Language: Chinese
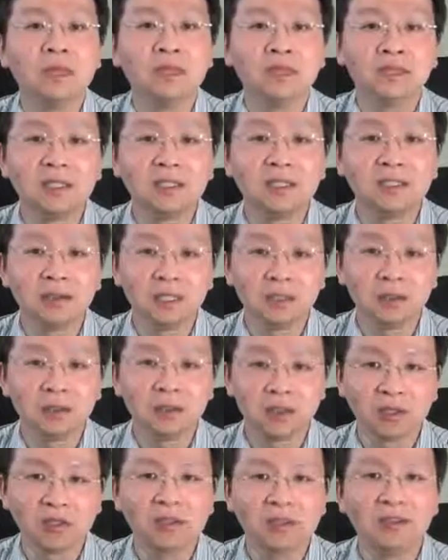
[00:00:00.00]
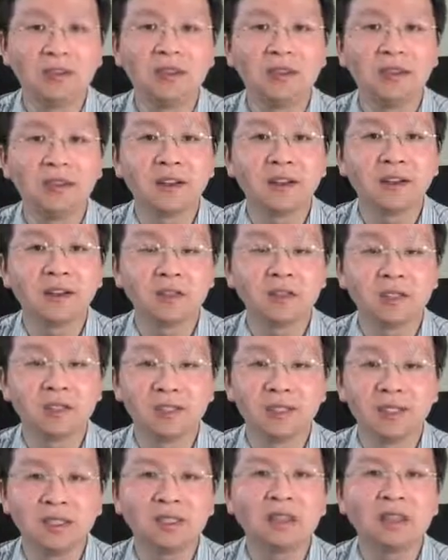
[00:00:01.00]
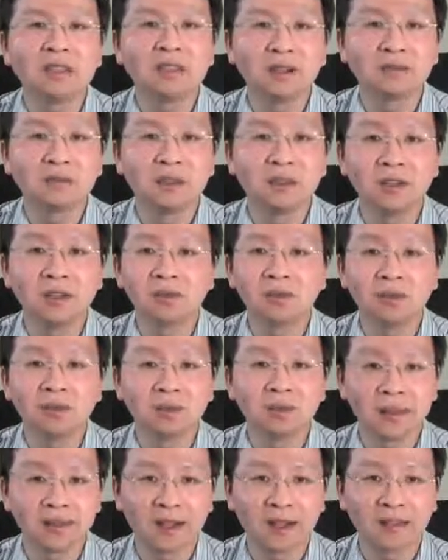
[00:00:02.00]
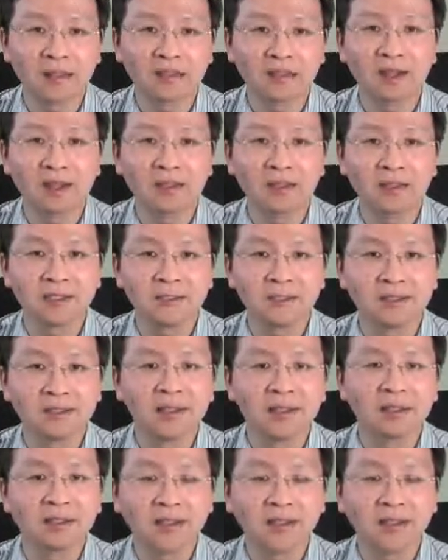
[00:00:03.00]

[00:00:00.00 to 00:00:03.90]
习近平有个心结，就是一定要维护共产党的江山，